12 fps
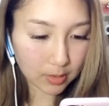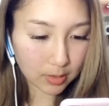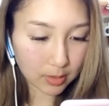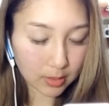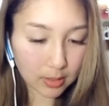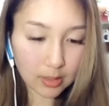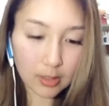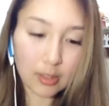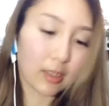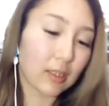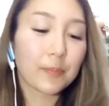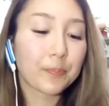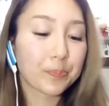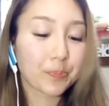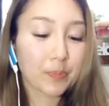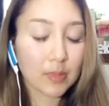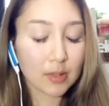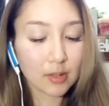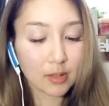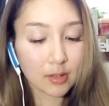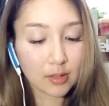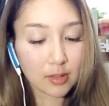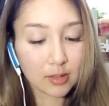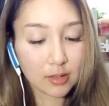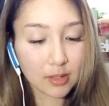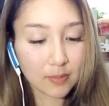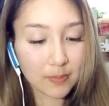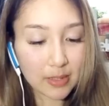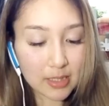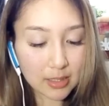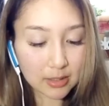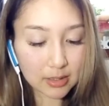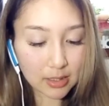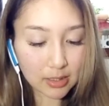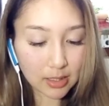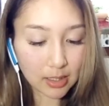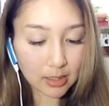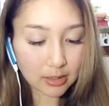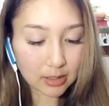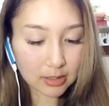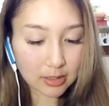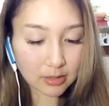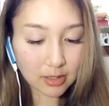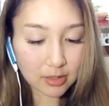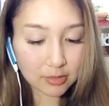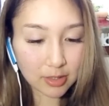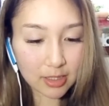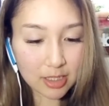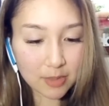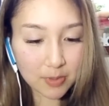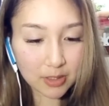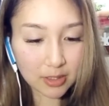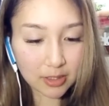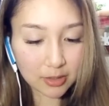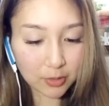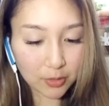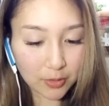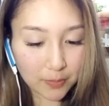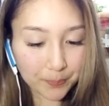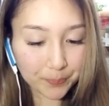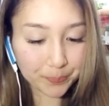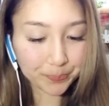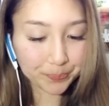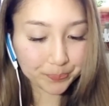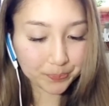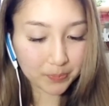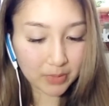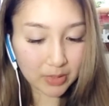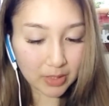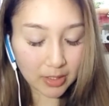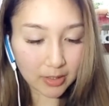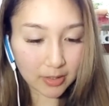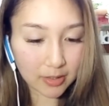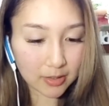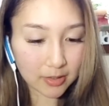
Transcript: ケーいやっぱ安定感が違うな HP でかいといいね